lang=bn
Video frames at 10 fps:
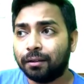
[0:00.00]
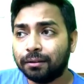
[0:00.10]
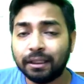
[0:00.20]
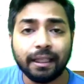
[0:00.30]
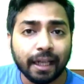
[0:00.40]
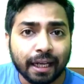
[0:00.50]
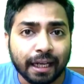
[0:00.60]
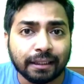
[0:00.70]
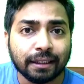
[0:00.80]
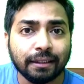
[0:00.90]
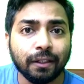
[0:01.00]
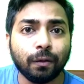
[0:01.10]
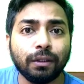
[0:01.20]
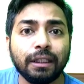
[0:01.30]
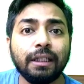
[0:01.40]
যে ইয়াং এজটা ছিল
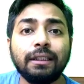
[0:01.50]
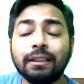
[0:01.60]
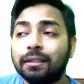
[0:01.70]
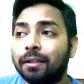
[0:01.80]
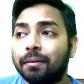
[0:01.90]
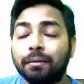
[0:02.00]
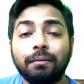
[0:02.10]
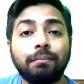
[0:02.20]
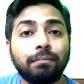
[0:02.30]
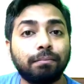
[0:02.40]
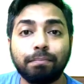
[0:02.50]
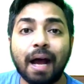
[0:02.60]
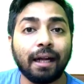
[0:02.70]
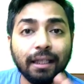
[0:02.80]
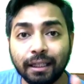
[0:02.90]
তিনি জাস্ট
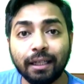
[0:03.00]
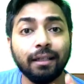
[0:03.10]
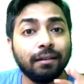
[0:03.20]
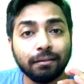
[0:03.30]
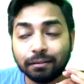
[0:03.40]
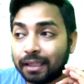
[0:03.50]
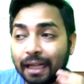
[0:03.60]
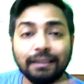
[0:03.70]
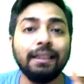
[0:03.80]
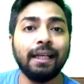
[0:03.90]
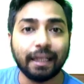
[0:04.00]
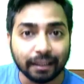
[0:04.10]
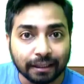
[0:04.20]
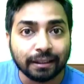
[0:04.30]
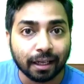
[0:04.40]
ফাটিয়ে নাচিয়ে রেখে
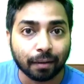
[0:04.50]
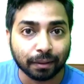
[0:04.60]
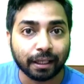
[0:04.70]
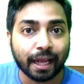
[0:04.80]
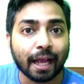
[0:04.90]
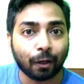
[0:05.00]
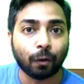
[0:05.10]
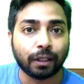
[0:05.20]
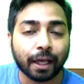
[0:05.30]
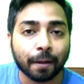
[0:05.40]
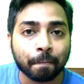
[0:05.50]
দিয়েছিলেন আমাদেরকে এক কথায়